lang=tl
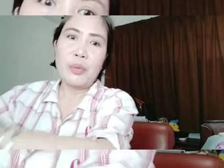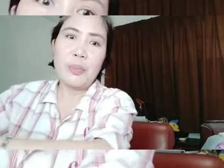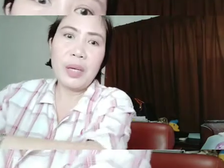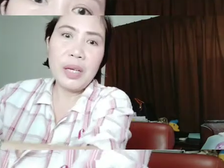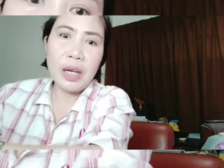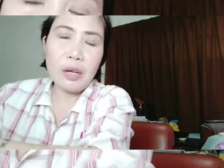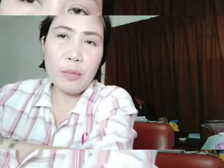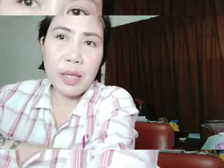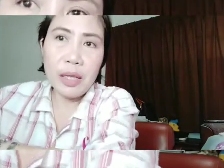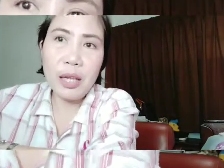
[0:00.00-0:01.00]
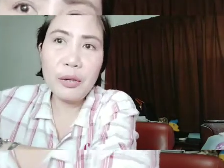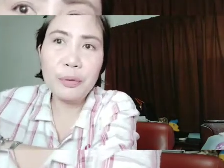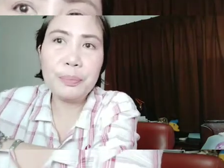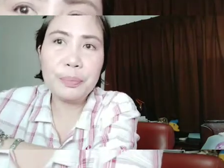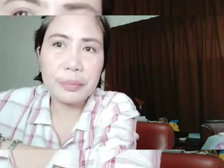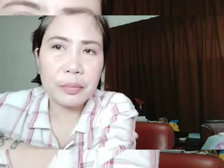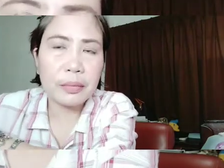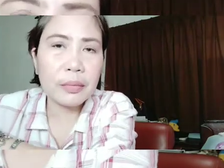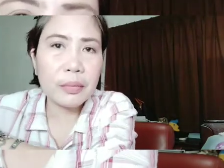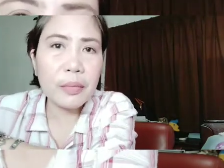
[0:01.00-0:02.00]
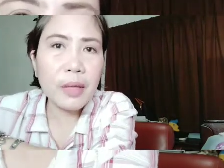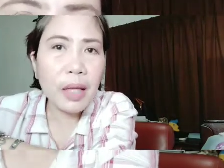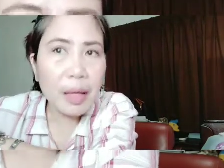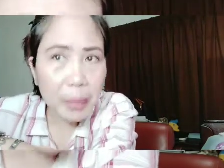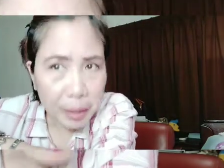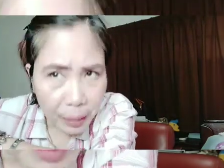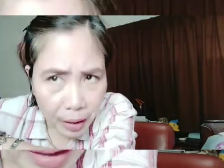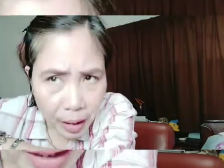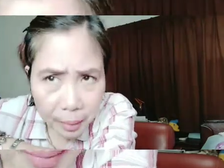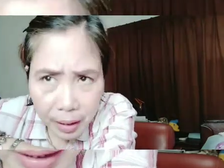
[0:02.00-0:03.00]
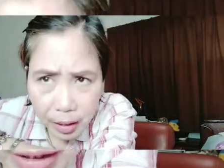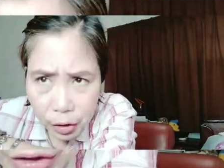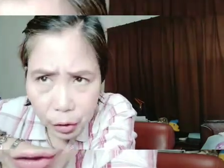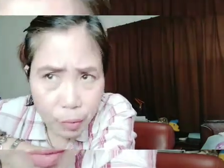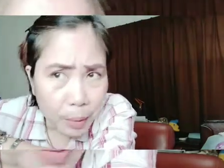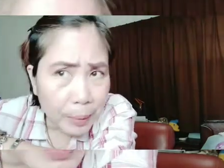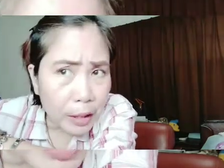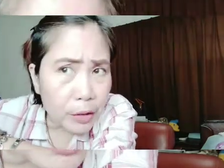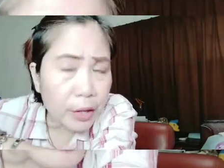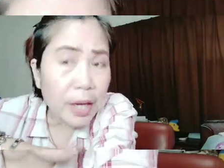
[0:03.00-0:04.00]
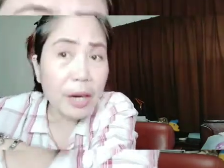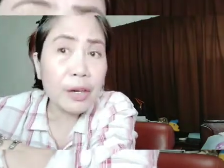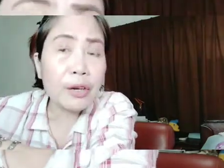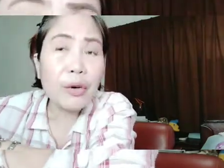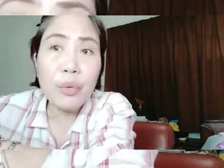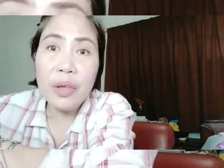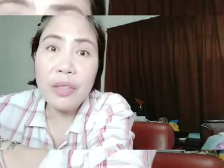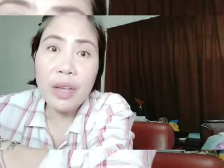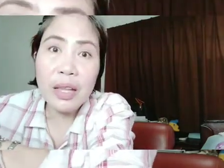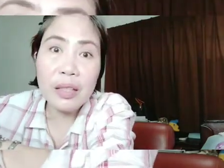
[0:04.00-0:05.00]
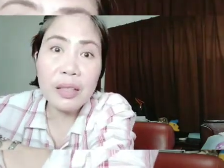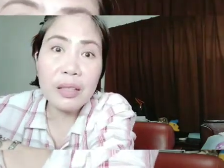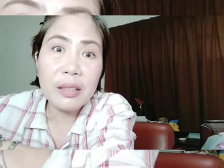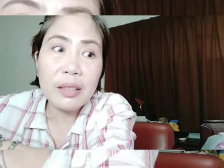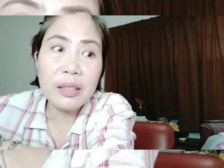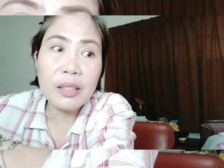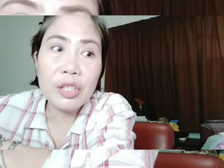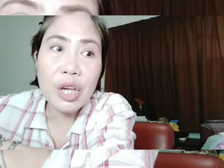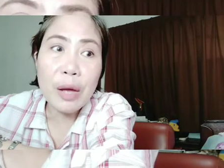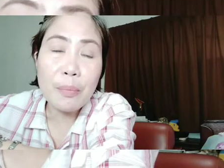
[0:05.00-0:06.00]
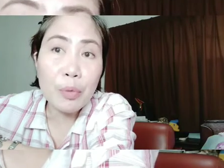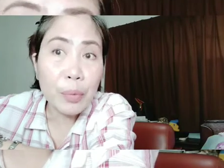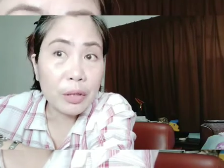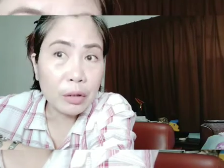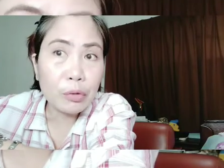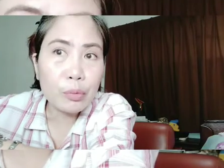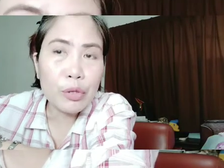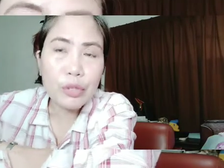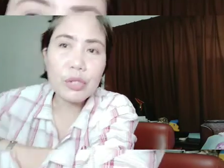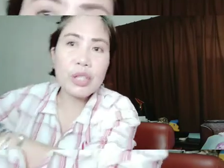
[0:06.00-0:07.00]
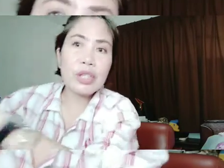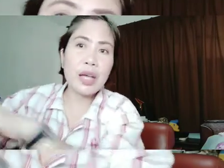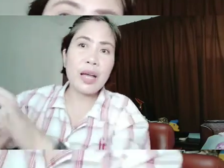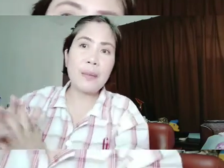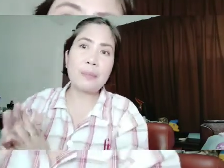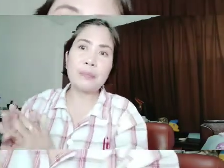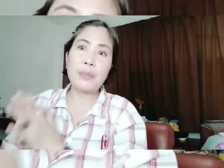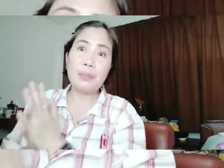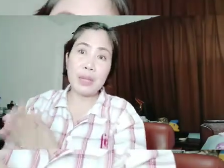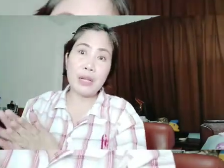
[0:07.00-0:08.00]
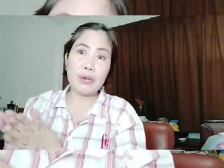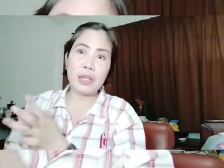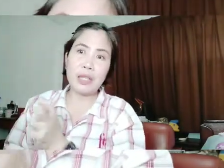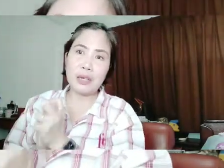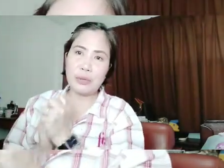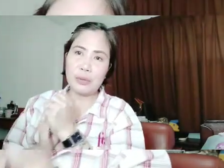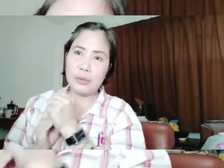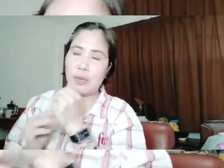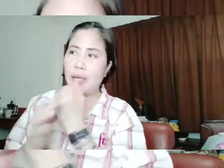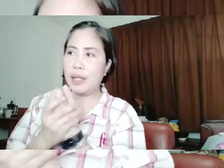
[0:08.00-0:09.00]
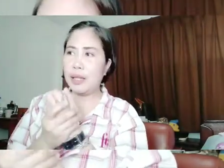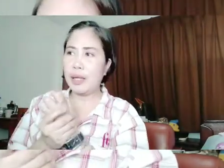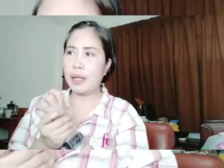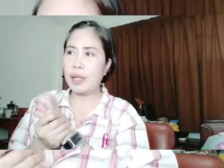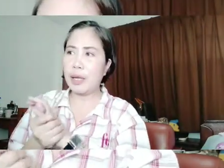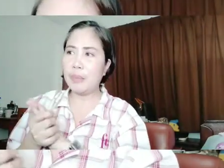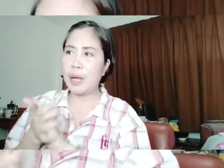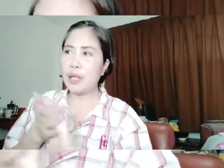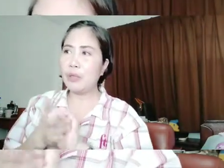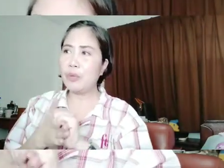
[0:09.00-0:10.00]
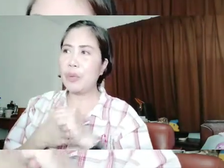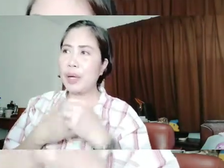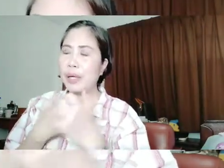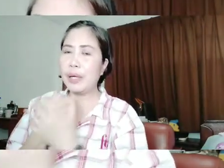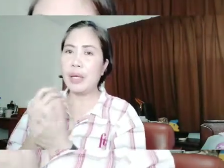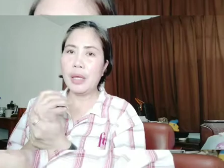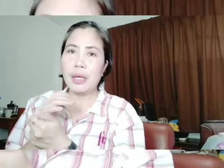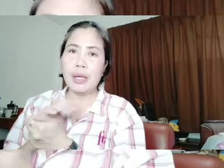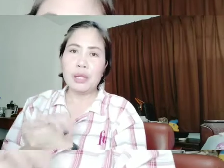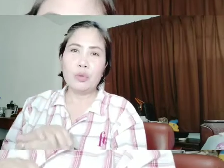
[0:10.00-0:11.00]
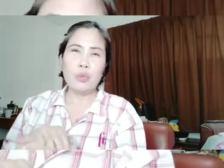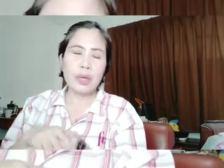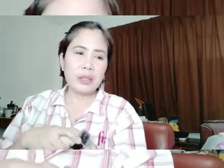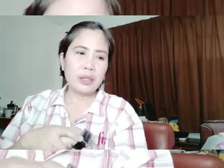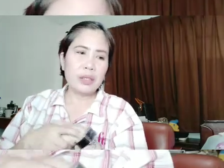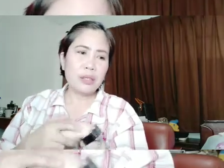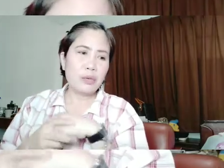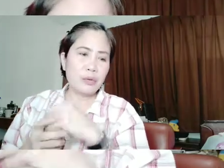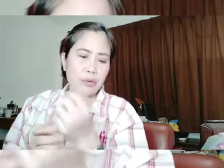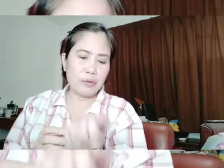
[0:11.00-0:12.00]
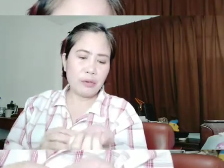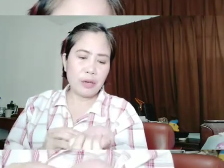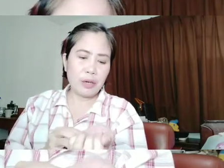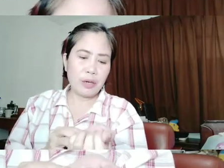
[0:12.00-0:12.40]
pagka gumanda yung, I mean, pagka medyo kumapal yung hair ko with that shampoo, pag naubos ko na siya, bibili ulit ako. And then, I plan to buy two bottles siguro for,